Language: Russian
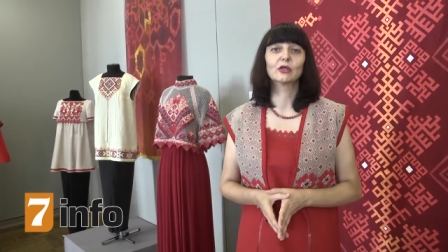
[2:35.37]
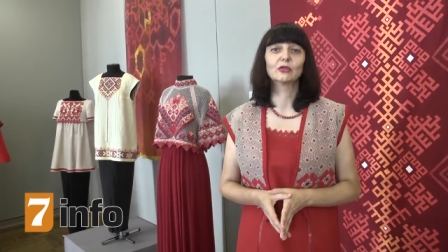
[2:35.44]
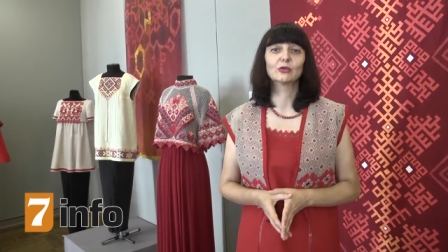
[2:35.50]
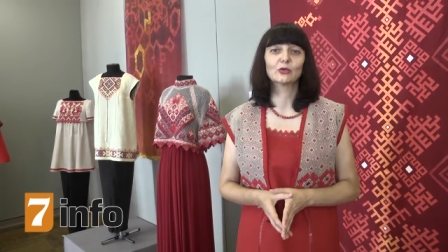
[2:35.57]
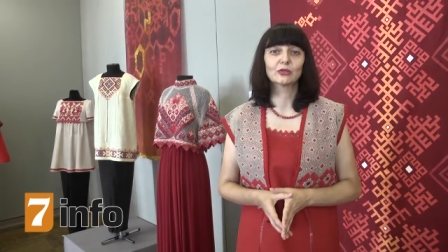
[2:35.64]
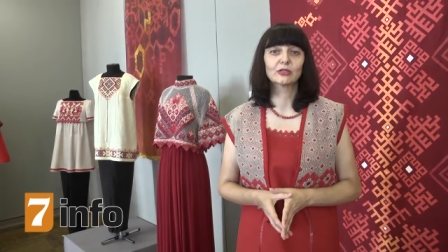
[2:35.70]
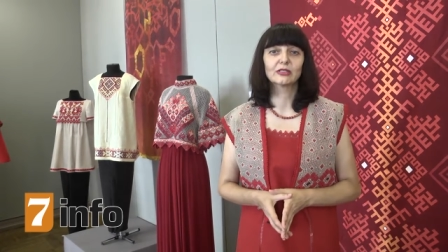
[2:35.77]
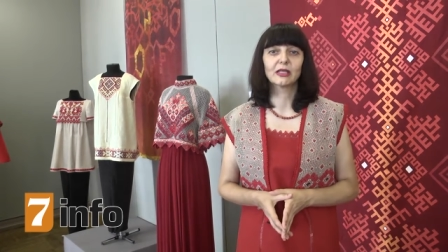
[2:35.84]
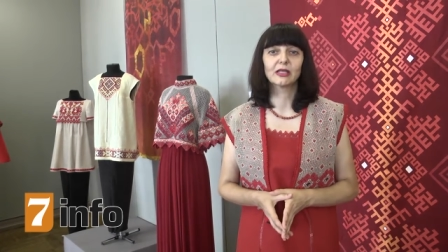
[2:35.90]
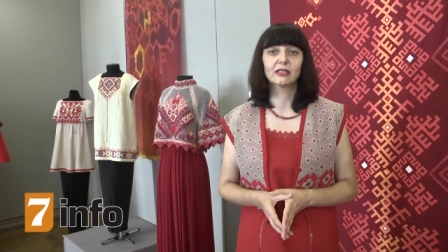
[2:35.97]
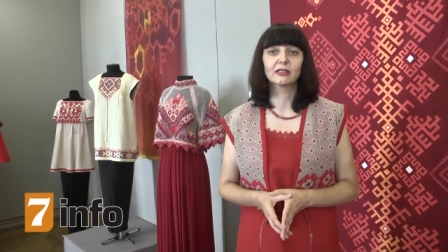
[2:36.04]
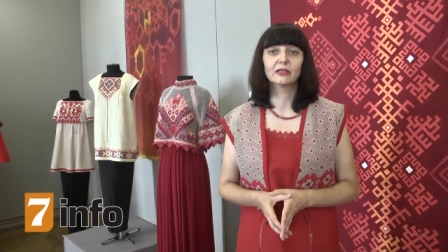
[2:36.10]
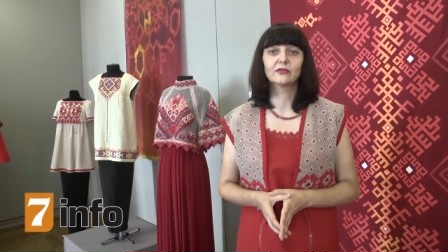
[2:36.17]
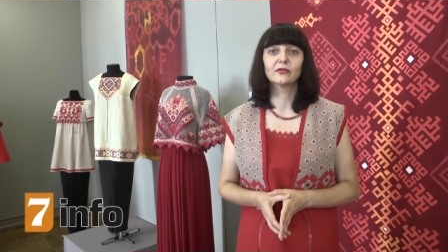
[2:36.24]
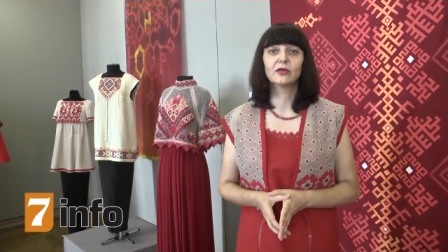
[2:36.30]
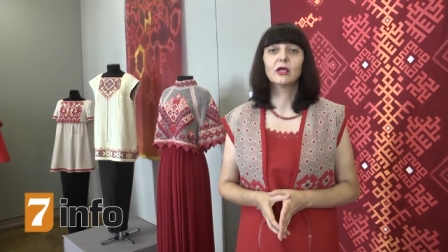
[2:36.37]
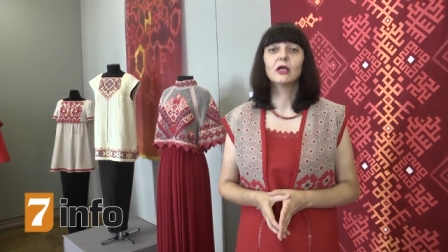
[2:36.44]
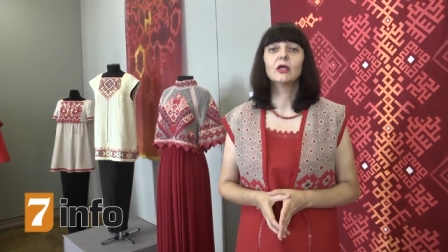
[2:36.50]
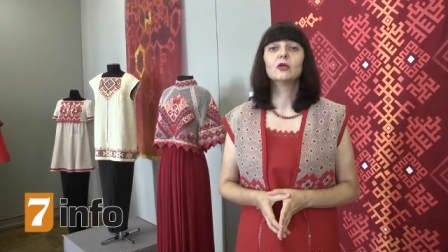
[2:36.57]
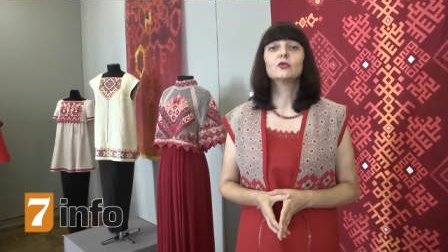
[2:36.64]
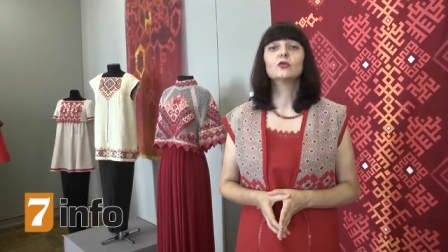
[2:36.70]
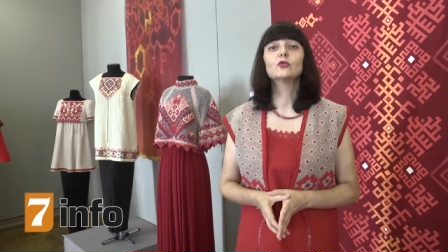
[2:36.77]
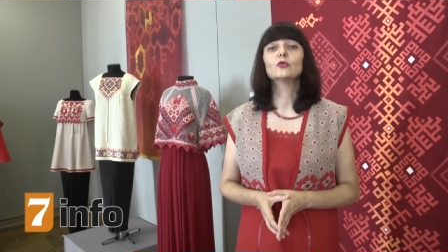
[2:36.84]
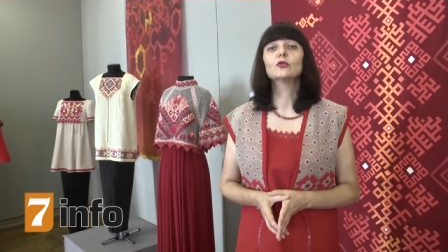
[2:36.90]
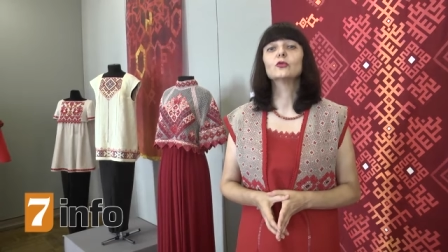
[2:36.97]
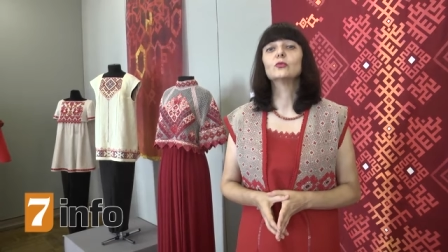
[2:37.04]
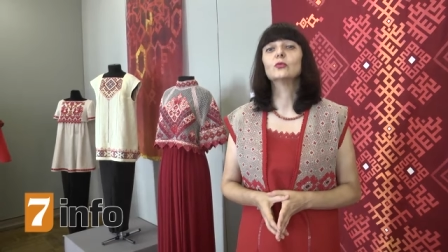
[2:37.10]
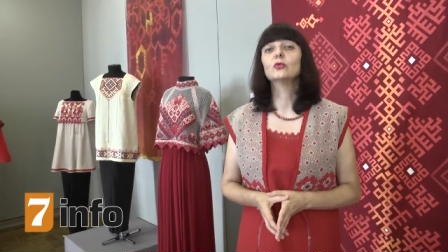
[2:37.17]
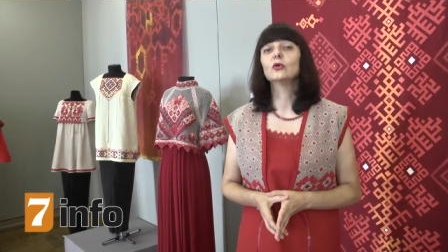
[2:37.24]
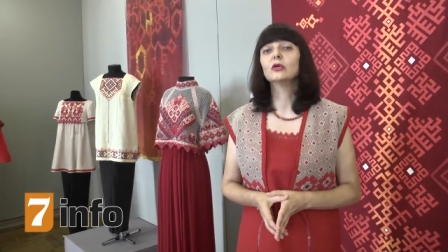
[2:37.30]
конкурсантов чуть
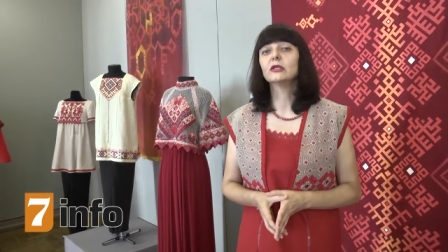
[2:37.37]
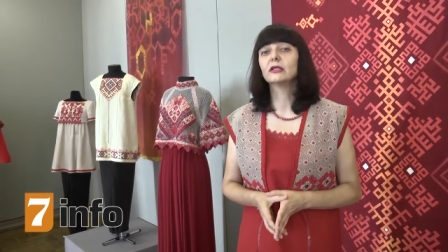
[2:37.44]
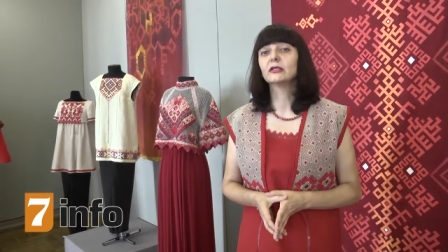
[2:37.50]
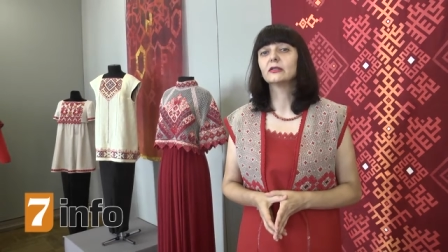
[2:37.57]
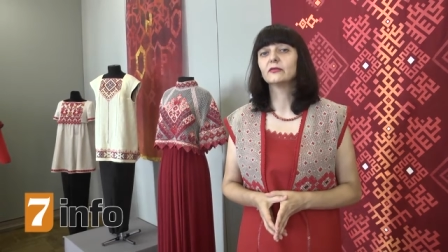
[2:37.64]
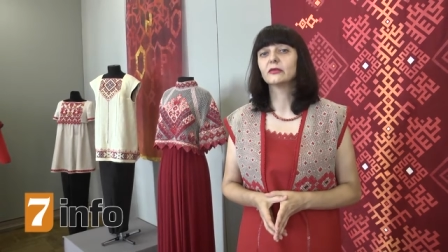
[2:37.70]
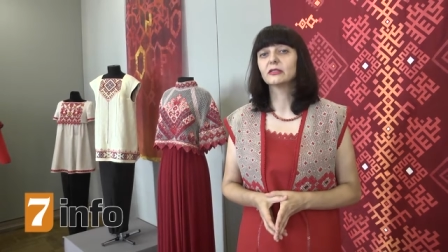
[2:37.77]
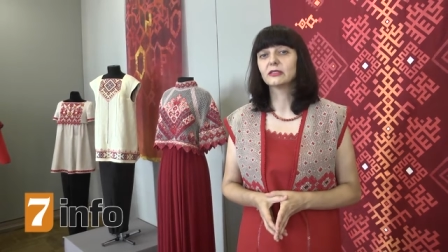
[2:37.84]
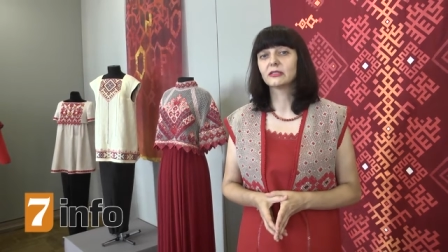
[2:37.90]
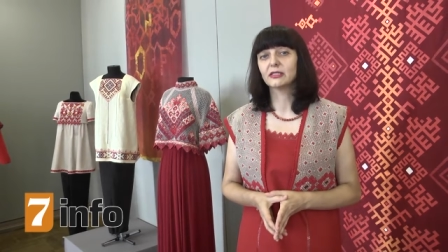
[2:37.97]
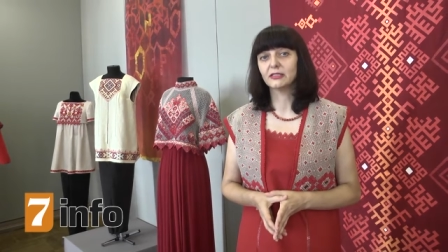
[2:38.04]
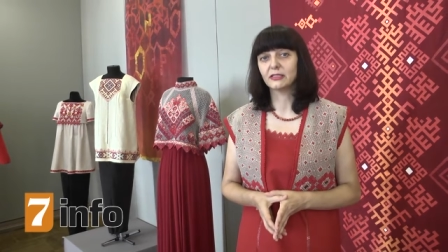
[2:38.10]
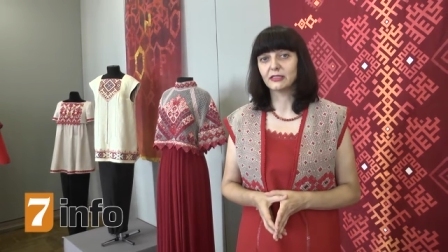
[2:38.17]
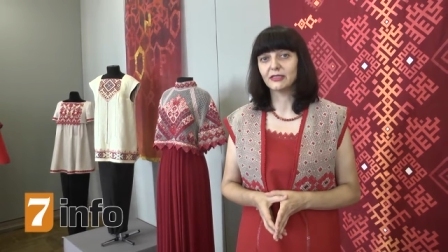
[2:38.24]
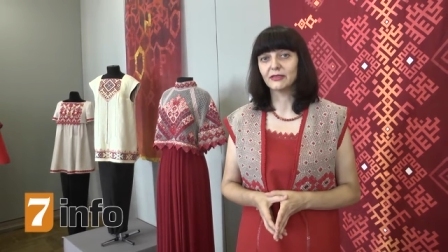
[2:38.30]
более 20.